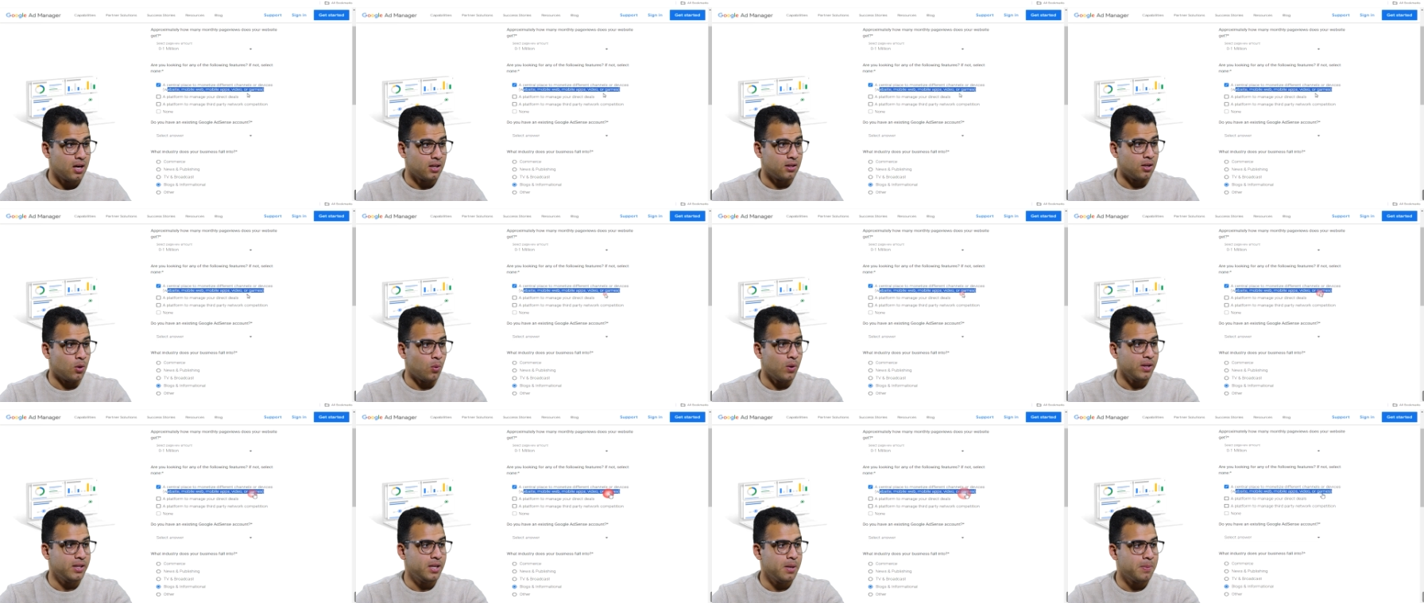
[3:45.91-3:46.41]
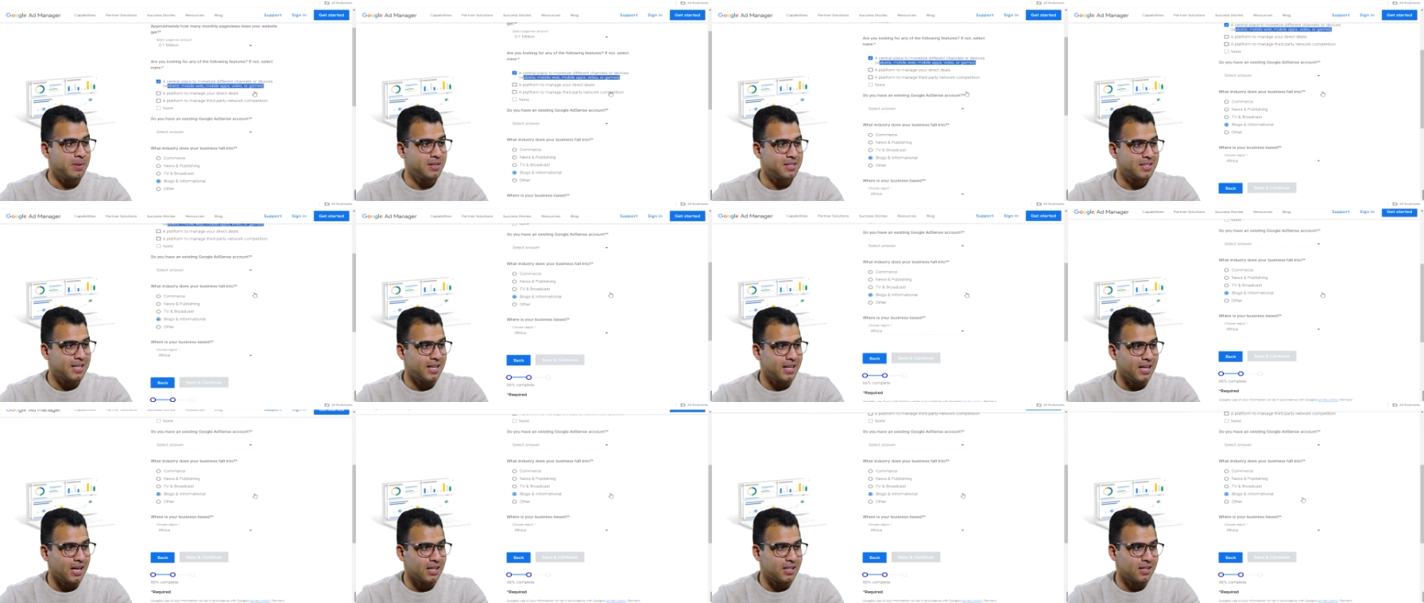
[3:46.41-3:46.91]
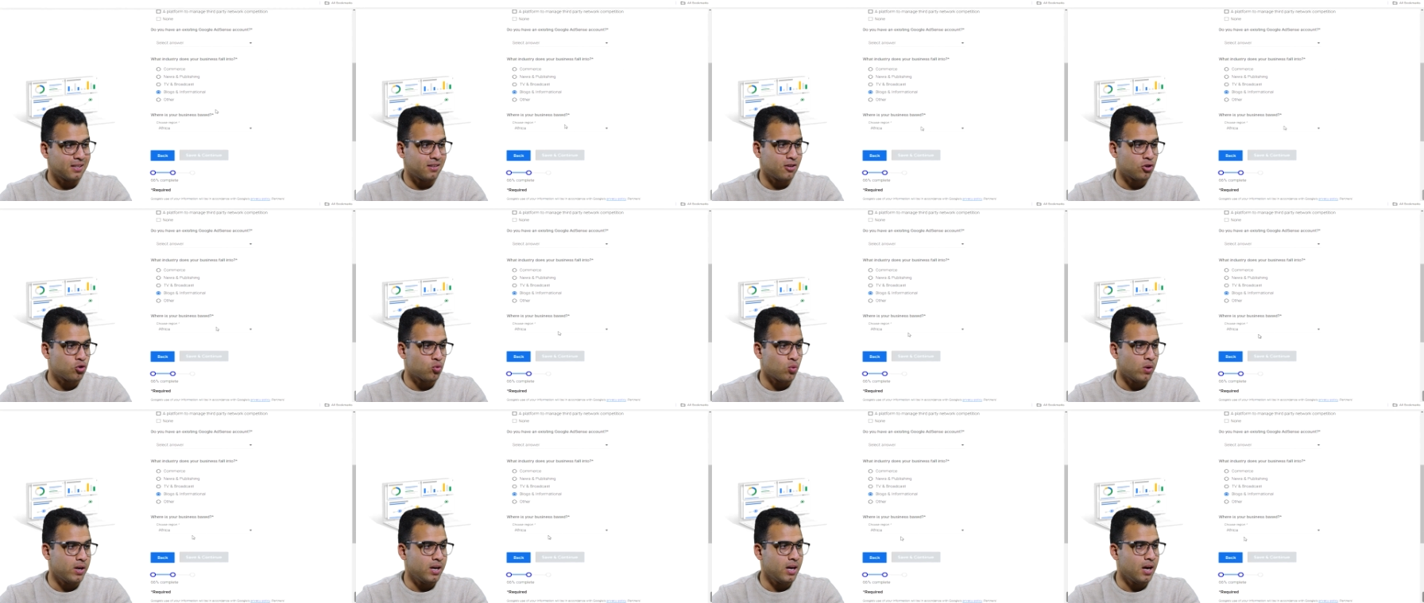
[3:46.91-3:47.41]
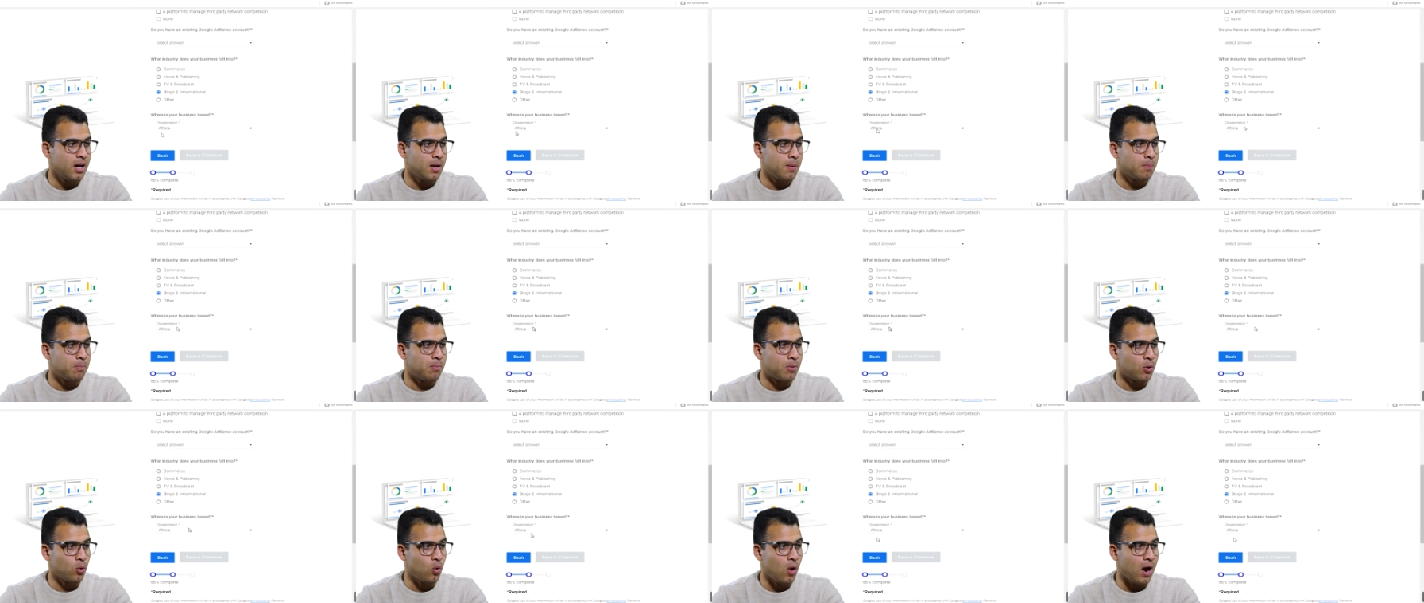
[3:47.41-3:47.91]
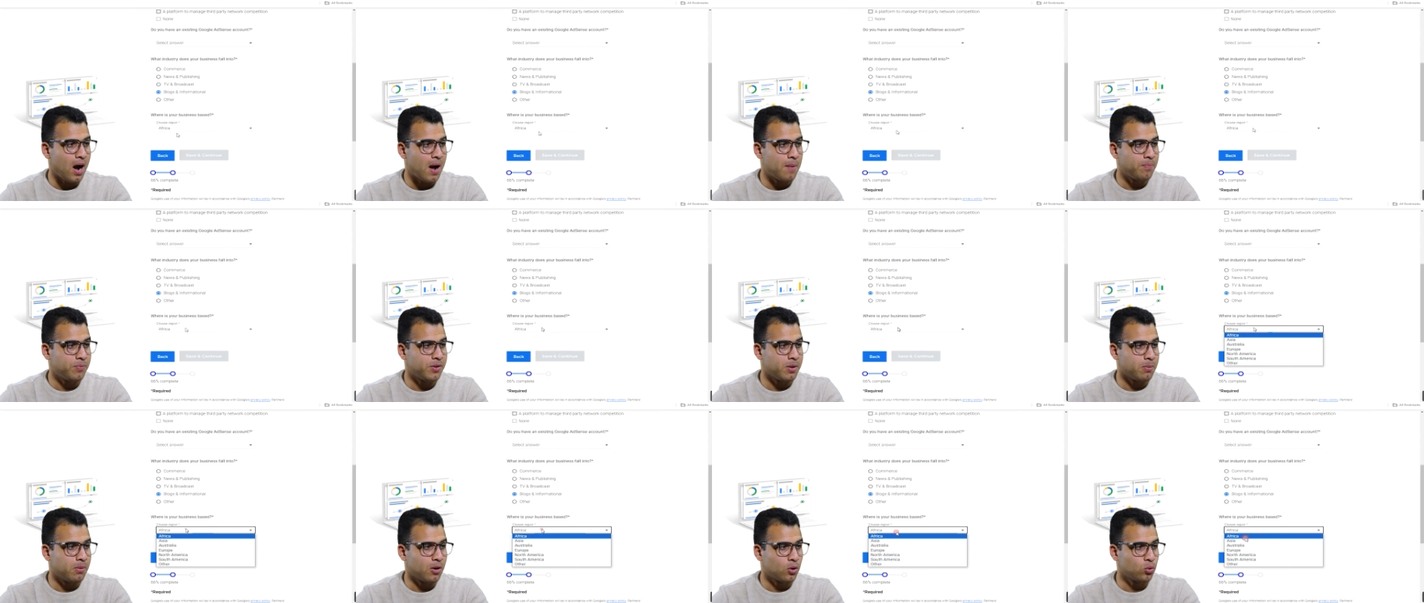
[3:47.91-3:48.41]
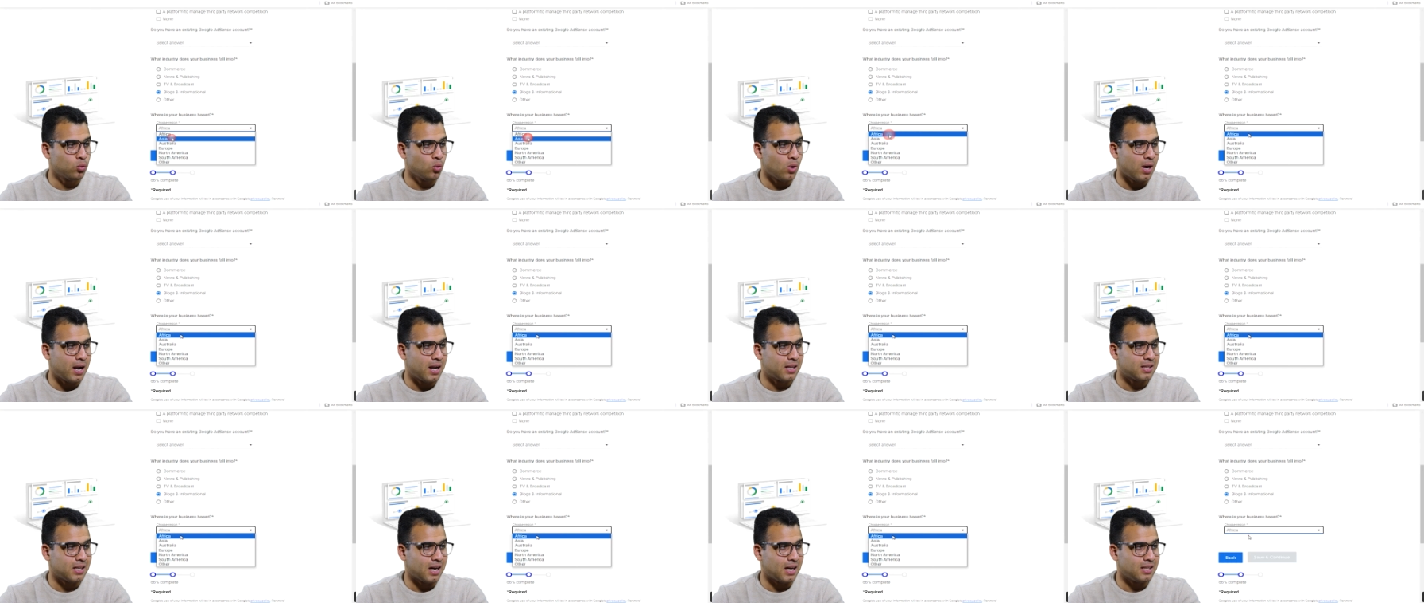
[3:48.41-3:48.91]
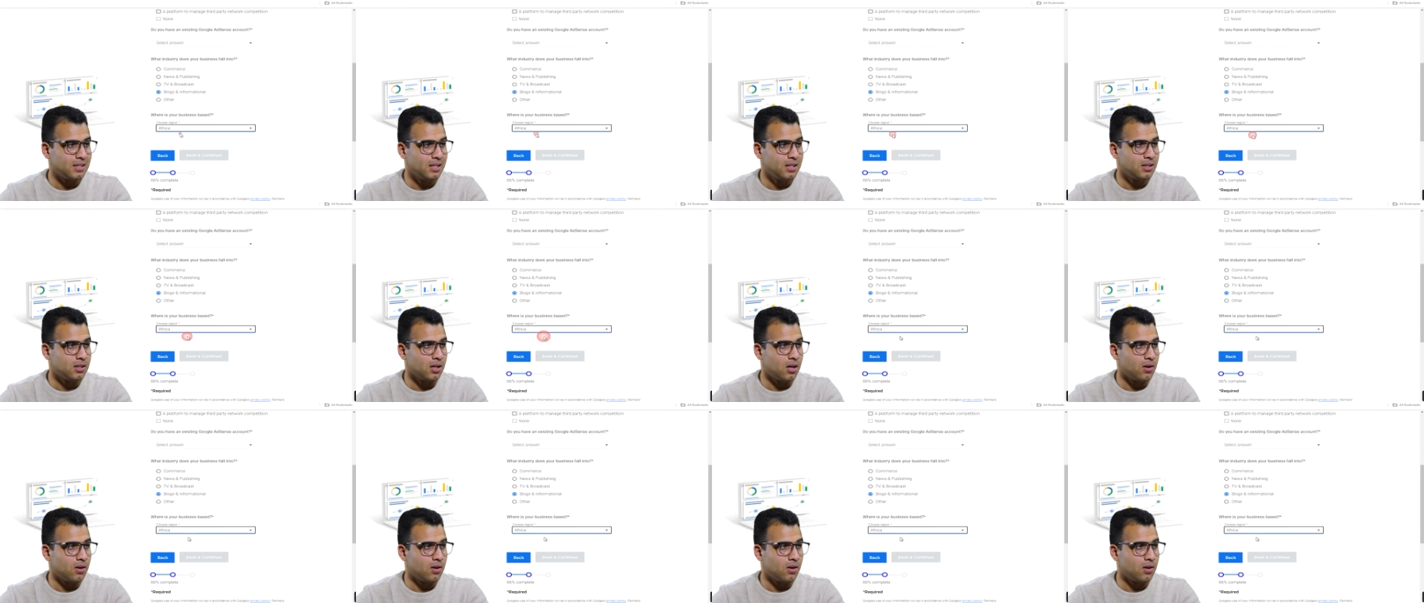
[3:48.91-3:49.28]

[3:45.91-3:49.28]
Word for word: دلوقتي بنزل تحت كده شويه بروح عندي برضو على تحديد